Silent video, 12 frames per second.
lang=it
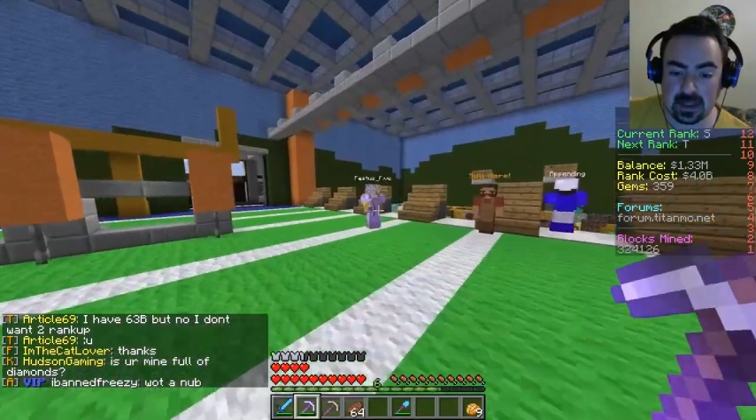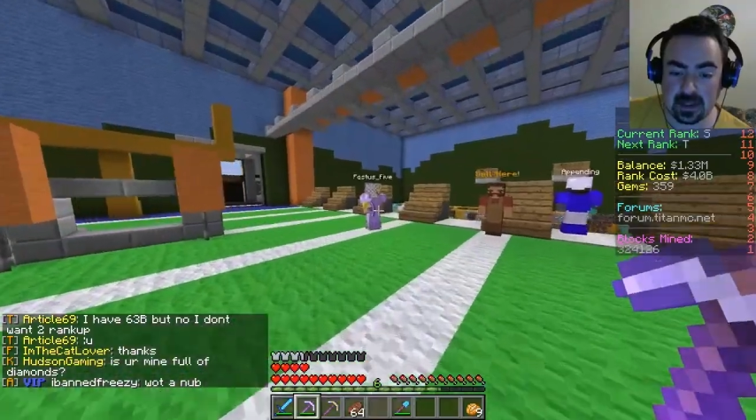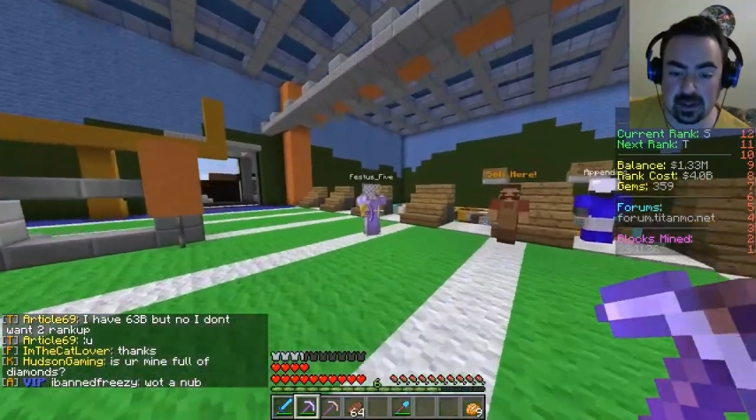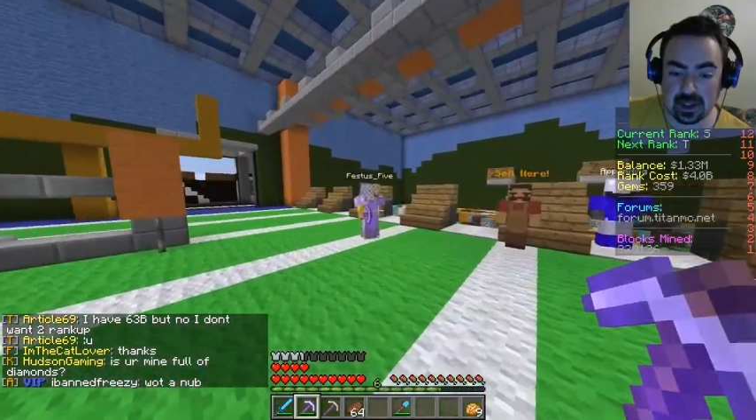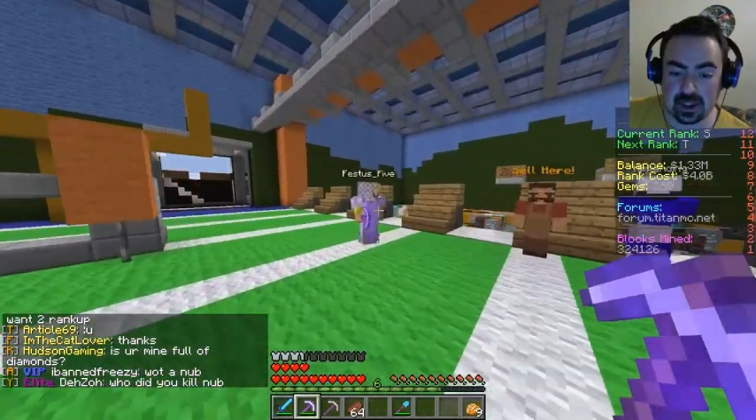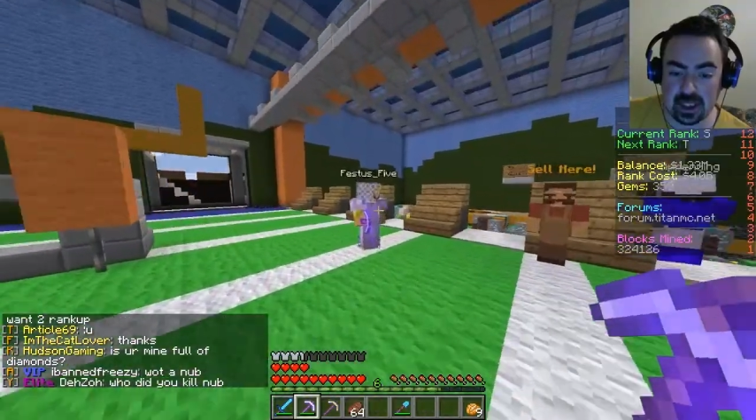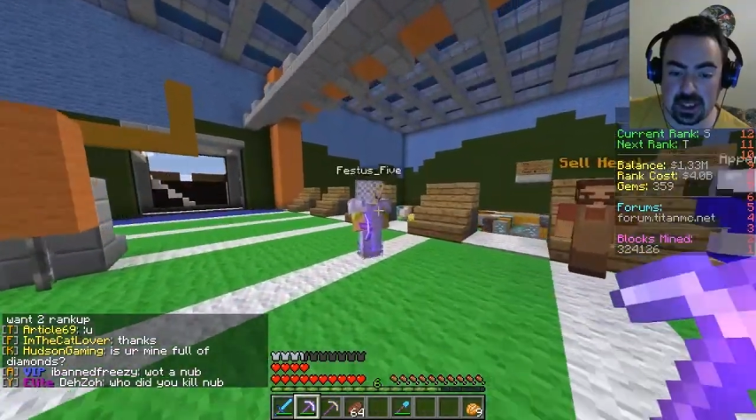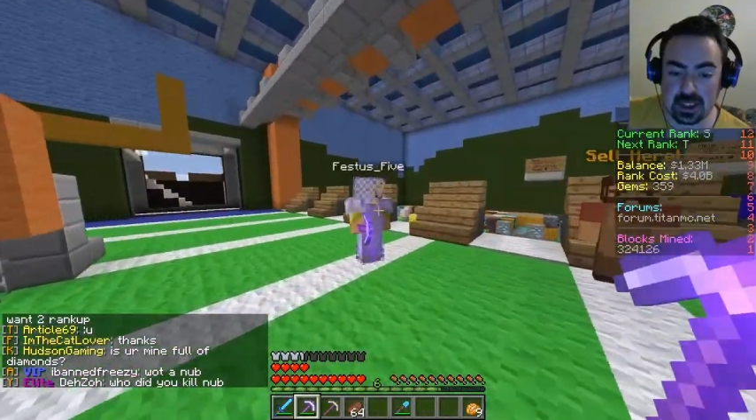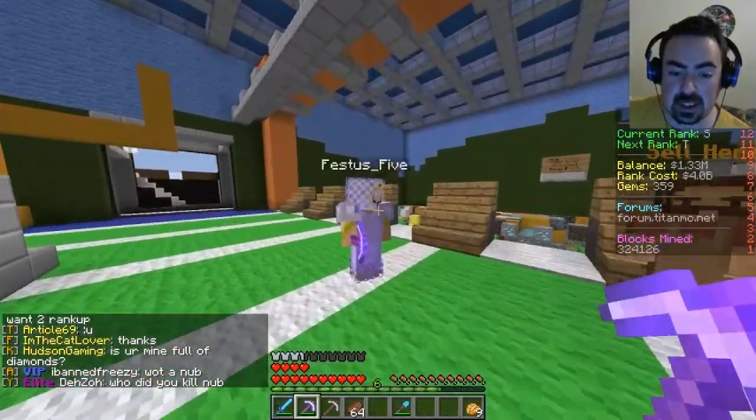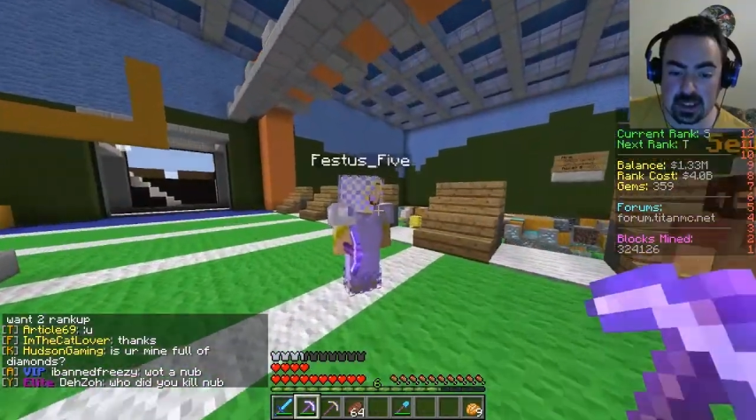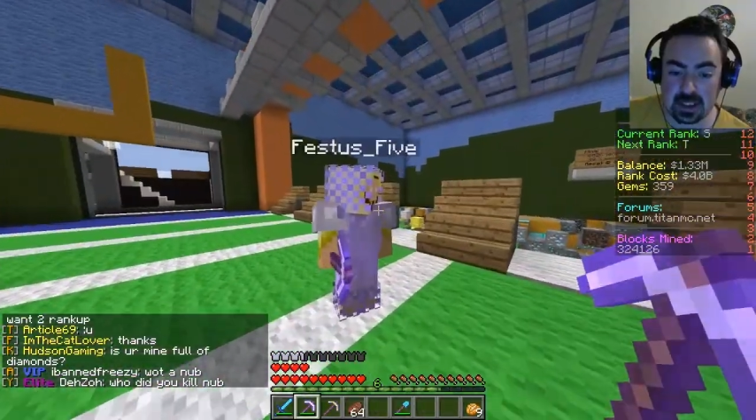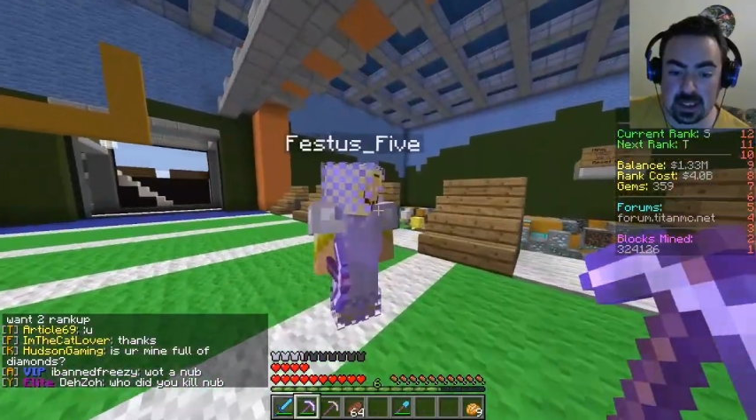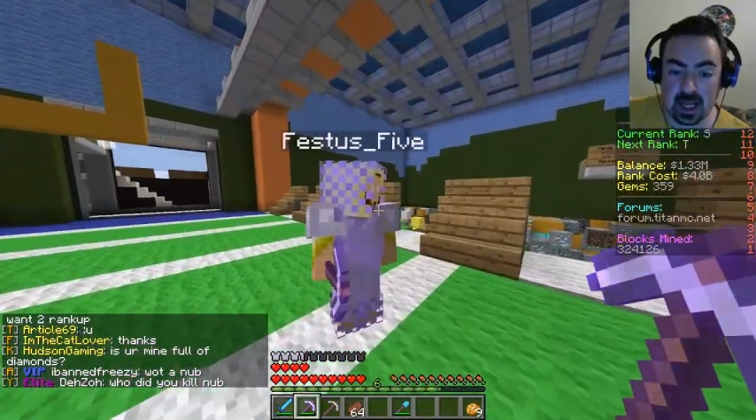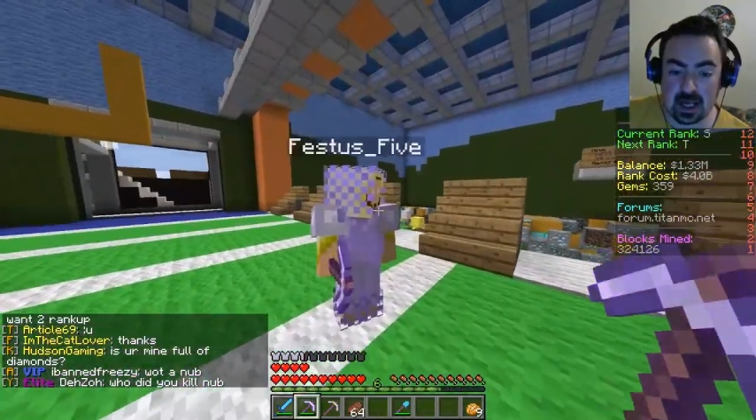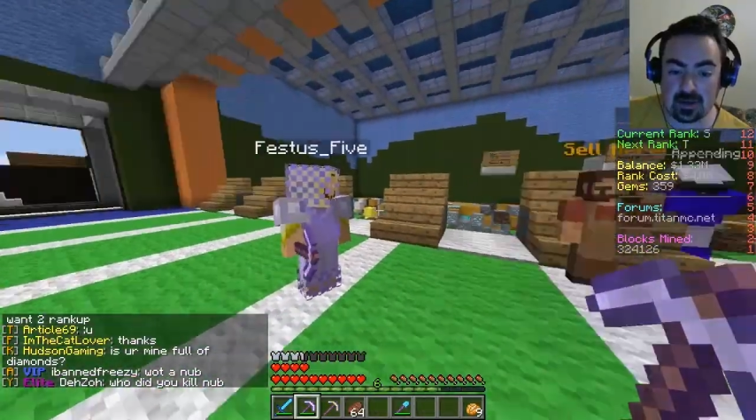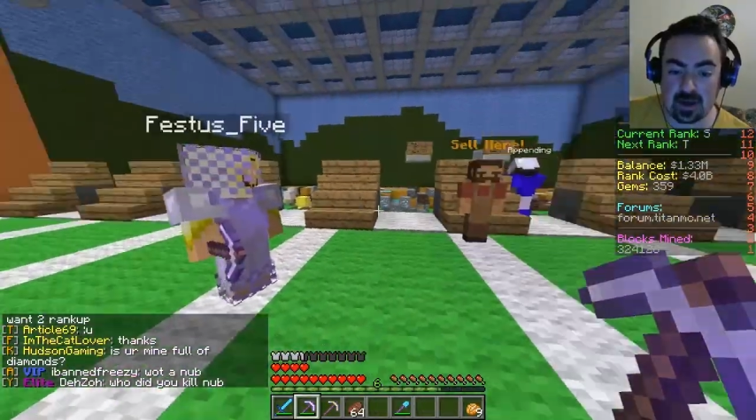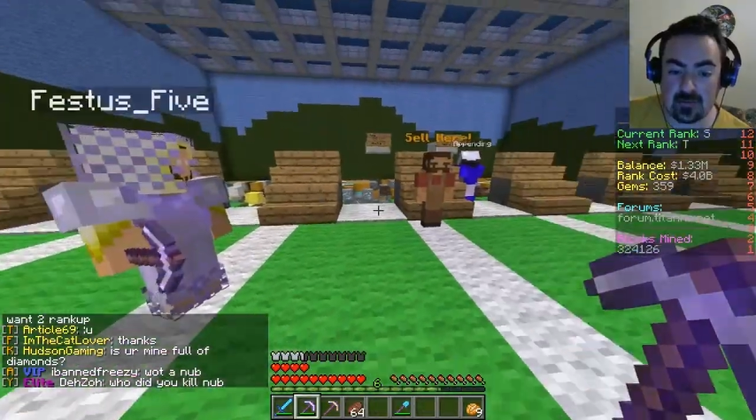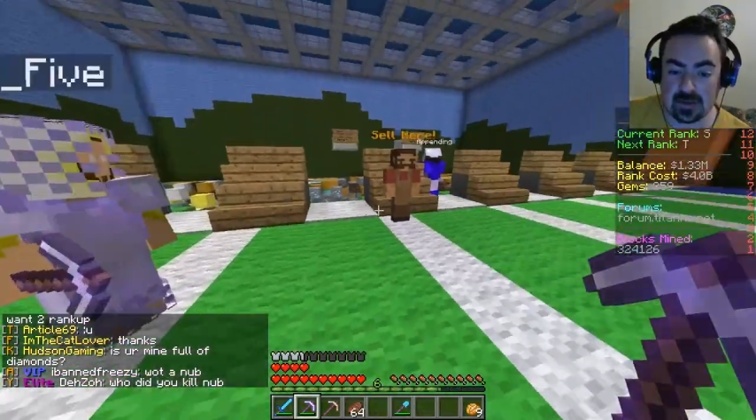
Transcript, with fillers: GG. Allora,